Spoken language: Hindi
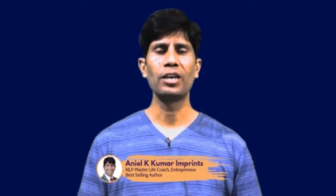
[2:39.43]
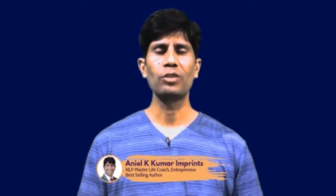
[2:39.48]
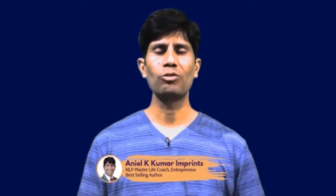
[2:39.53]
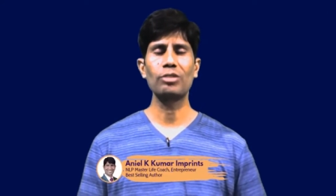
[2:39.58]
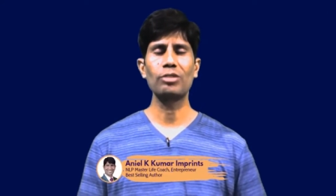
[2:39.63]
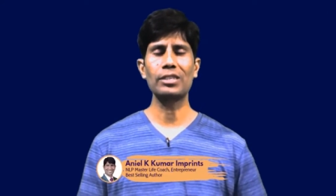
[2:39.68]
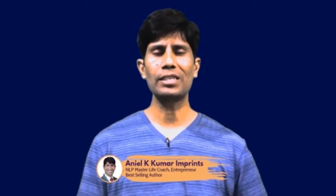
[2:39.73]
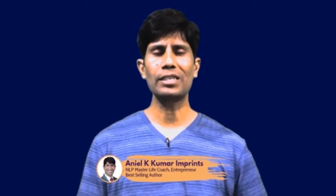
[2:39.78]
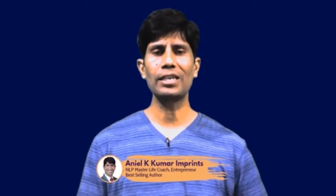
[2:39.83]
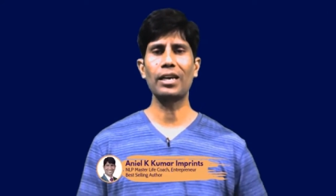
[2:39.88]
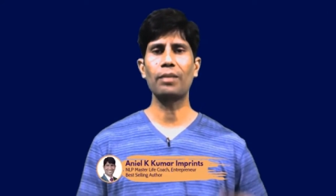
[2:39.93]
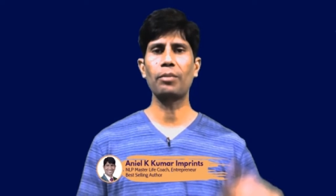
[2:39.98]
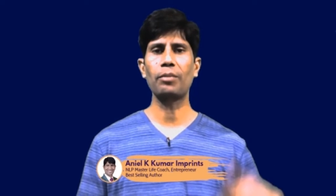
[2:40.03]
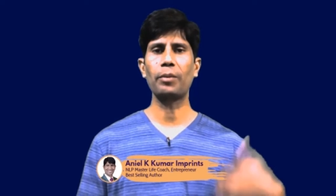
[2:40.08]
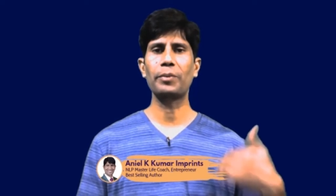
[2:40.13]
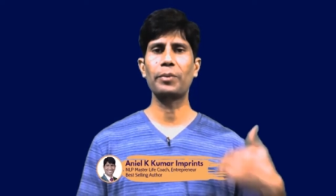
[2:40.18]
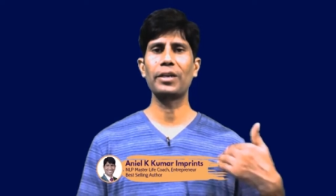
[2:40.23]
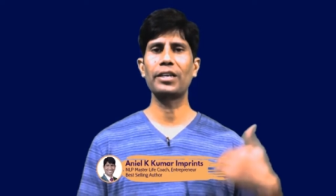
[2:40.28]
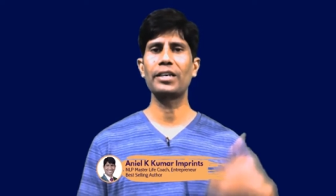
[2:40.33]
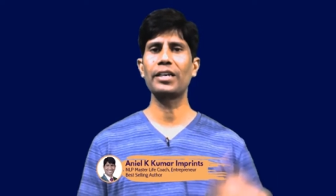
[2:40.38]
तो इसलिए हम
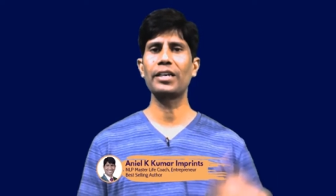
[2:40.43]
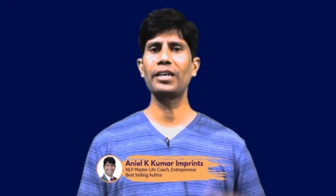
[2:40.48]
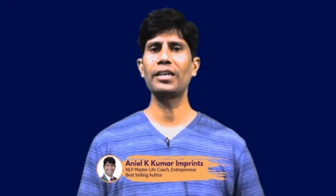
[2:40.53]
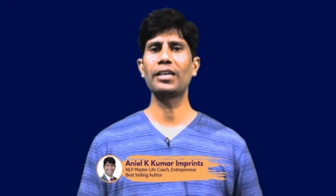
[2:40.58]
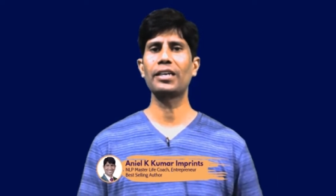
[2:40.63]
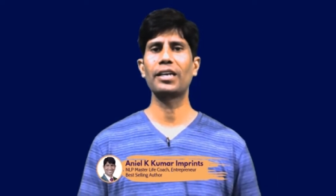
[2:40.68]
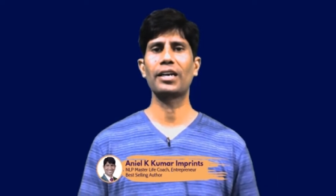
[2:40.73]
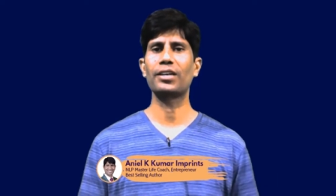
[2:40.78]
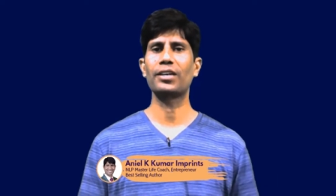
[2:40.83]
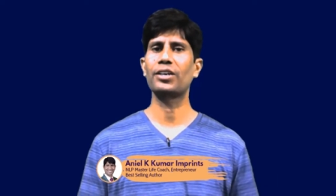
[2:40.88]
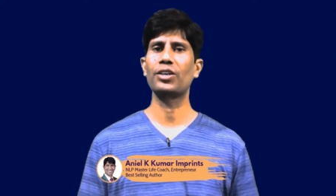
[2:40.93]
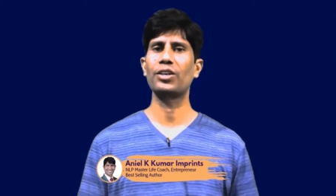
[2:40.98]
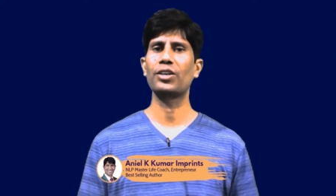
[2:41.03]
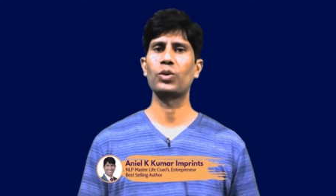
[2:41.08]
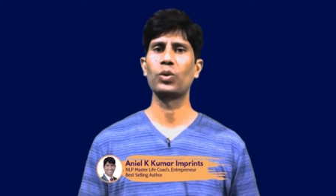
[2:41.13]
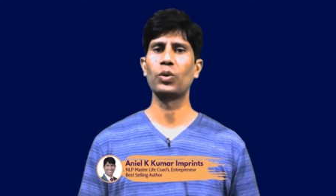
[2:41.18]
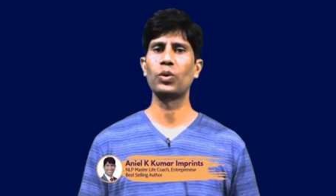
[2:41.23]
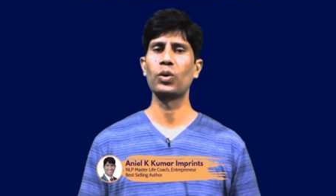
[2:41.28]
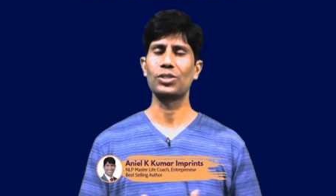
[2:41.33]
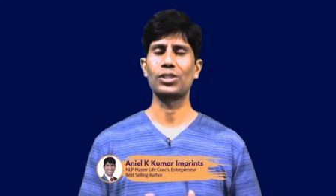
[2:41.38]
अपनी रीढ़ की हड्डी
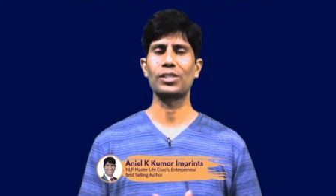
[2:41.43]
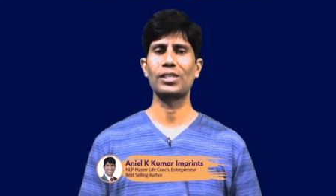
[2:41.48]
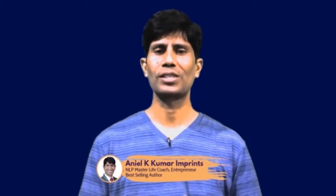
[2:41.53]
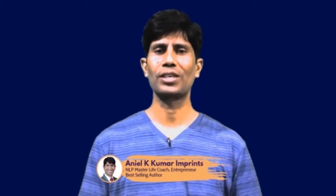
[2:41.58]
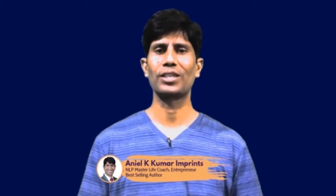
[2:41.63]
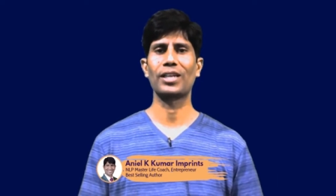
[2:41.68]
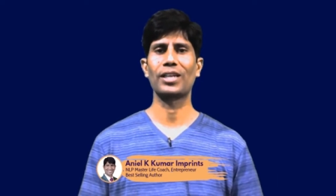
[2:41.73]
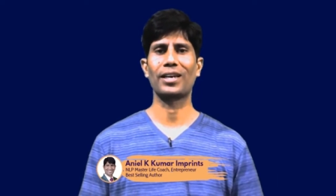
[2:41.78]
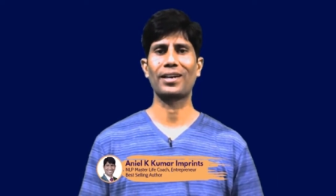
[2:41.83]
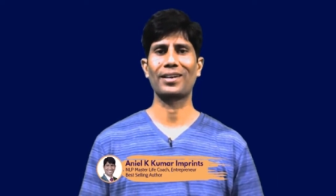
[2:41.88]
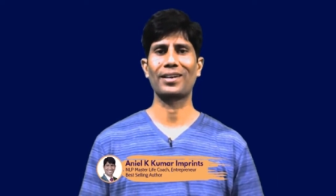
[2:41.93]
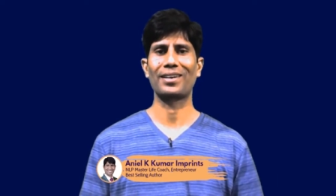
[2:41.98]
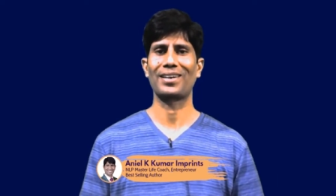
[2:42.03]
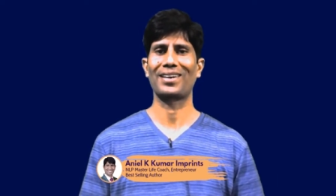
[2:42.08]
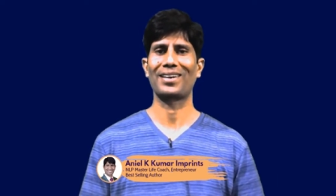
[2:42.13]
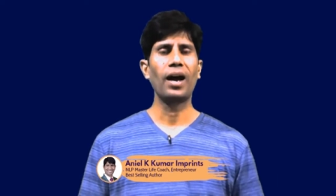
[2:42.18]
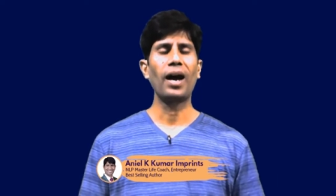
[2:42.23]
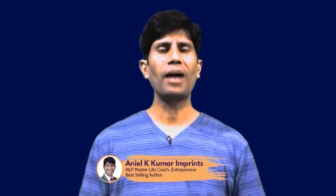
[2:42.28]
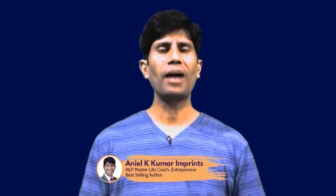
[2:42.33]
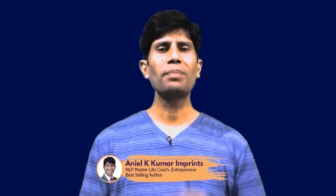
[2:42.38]
को सीधा
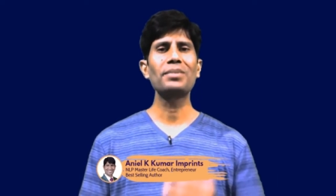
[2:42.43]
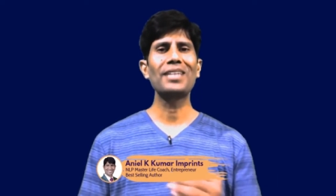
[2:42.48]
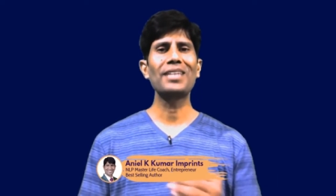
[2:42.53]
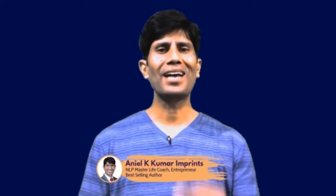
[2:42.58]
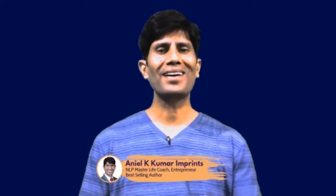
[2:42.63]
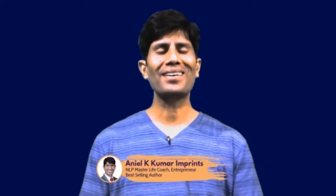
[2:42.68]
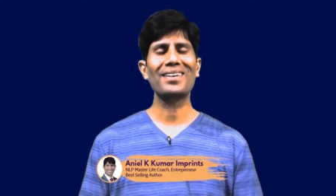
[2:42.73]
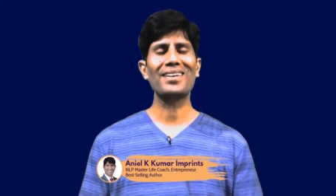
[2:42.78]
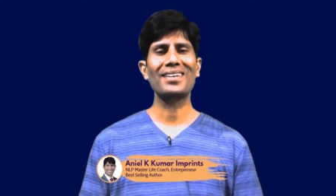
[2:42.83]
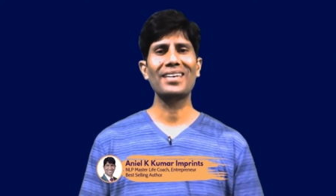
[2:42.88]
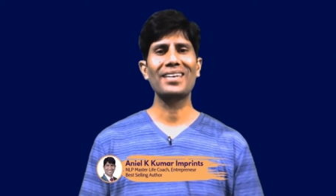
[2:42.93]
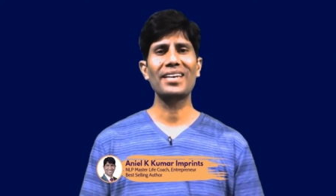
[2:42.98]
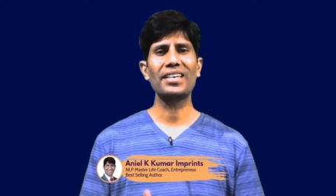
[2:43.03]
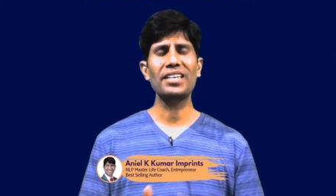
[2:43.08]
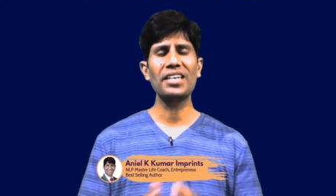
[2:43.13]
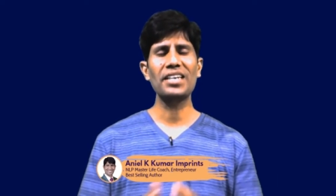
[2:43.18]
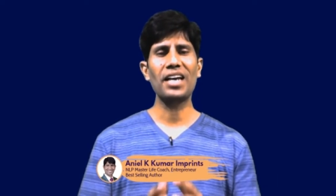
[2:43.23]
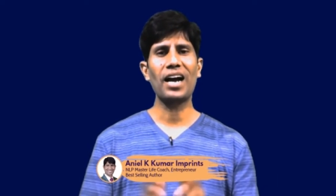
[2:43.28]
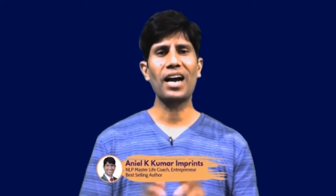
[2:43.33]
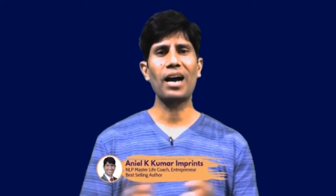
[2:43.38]
रखेंगे अब ध्यान रखें
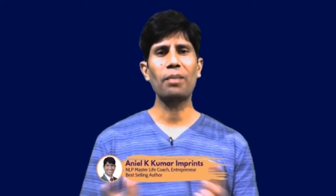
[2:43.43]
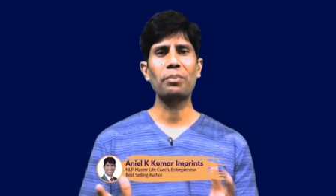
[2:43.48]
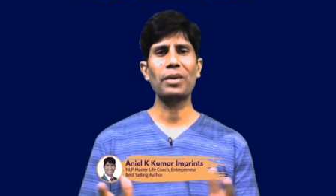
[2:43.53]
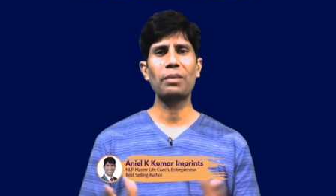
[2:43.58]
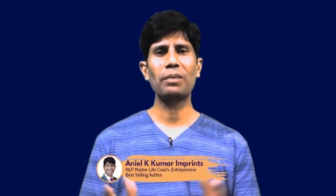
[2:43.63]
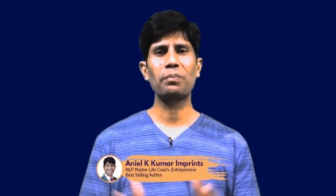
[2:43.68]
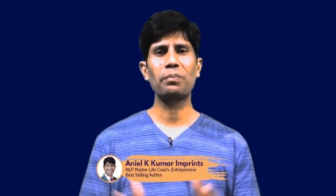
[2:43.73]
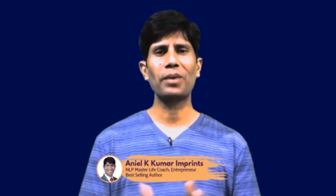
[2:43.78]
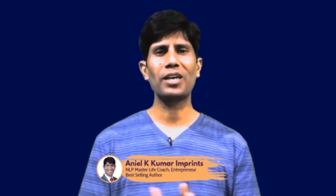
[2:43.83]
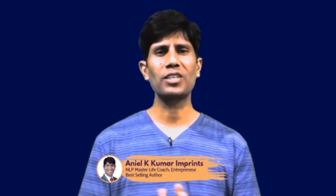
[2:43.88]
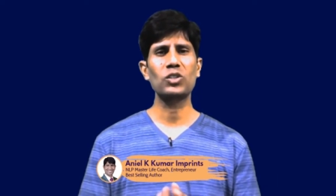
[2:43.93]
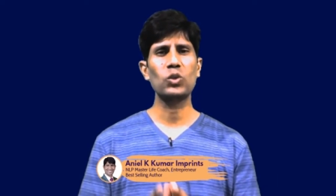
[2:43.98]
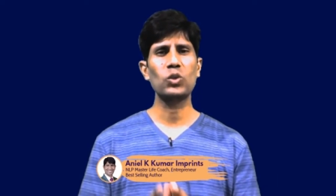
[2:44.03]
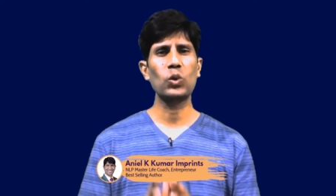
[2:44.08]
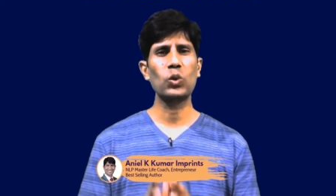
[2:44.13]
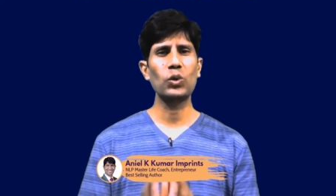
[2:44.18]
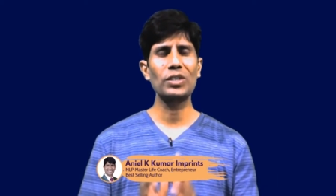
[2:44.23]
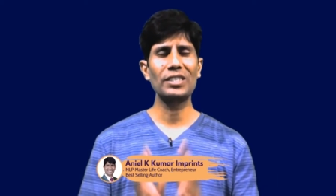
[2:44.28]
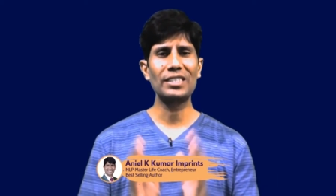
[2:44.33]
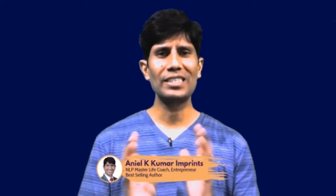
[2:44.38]
कि आपके पास
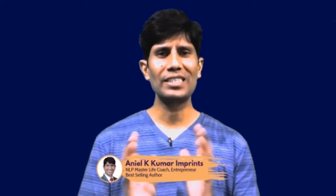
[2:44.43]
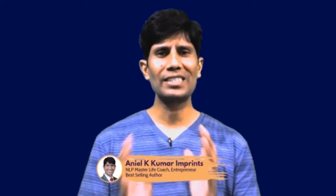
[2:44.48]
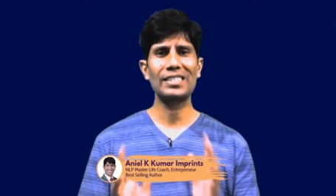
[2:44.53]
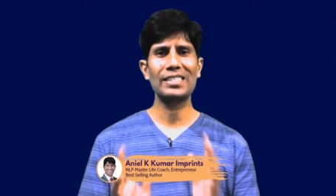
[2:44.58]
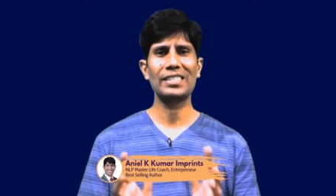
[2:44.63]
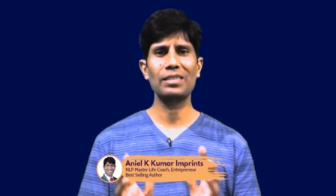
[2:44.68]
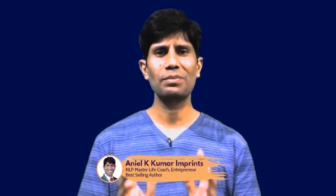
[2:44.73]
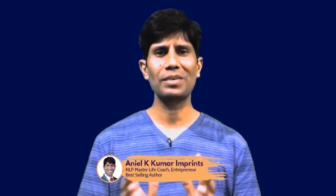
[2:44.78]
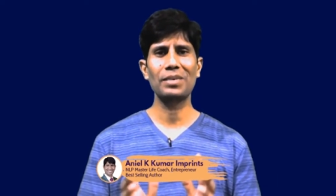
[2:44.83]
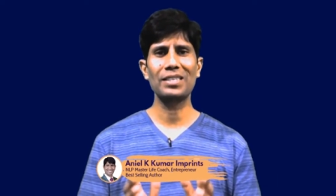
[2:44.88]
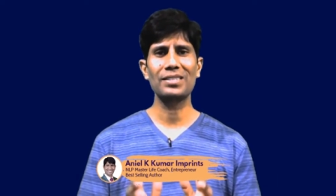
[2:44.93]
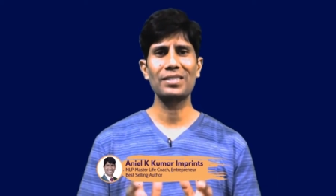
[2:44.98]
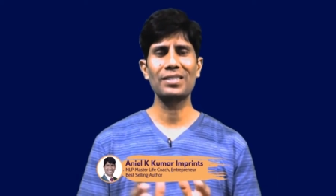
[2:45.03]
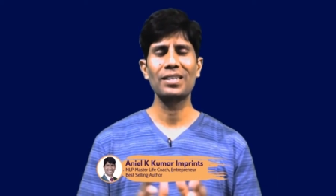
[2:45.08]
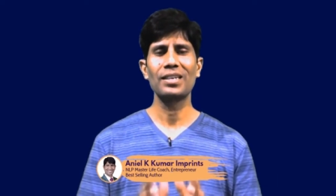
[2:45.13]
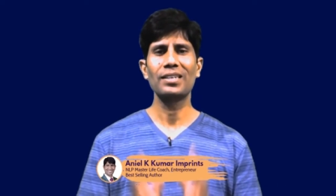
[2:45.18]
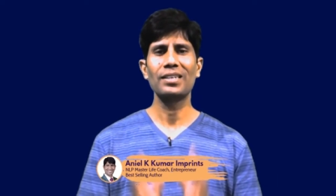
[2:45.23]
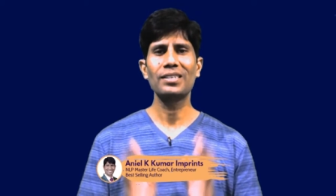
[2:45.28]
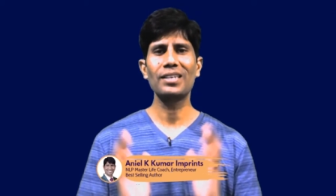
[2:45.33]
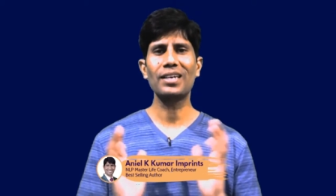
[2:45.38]
कोई डिस्टरबेंस
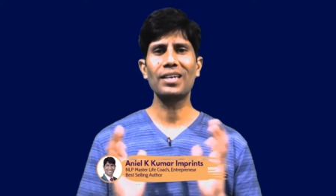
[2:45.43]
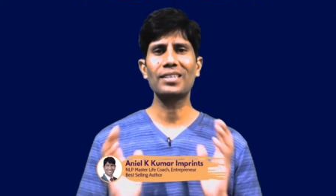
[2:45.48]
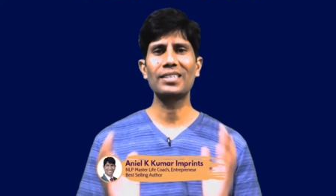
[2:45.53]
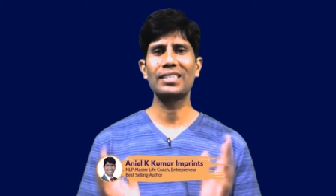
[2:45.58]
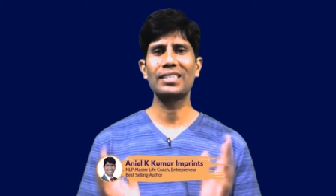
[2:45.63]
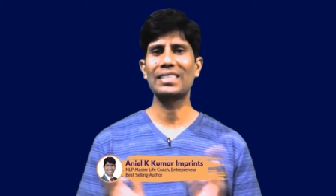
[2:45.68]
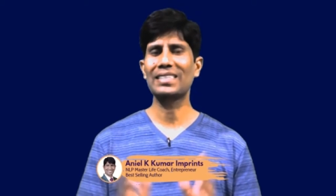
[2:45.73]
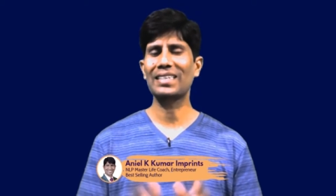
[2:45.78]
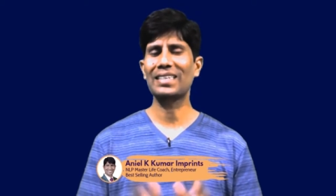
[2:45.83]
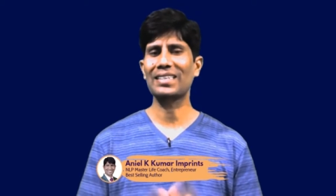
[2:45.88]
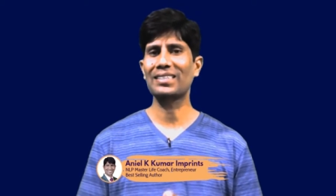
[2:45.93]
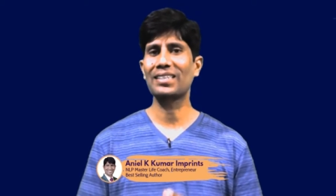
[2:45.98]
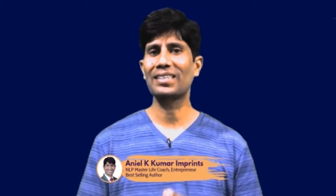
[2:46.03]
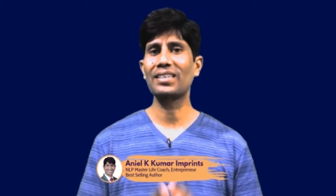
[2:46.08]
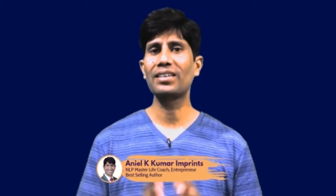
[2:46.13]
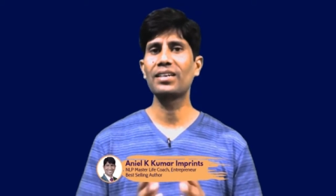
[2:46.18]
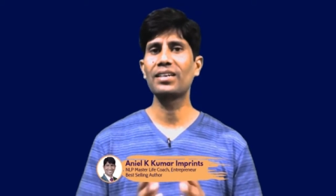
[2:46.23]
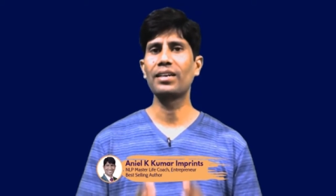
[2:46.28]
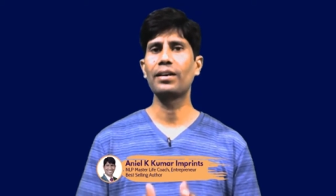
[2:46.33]
या डिस्ट्रेक्शन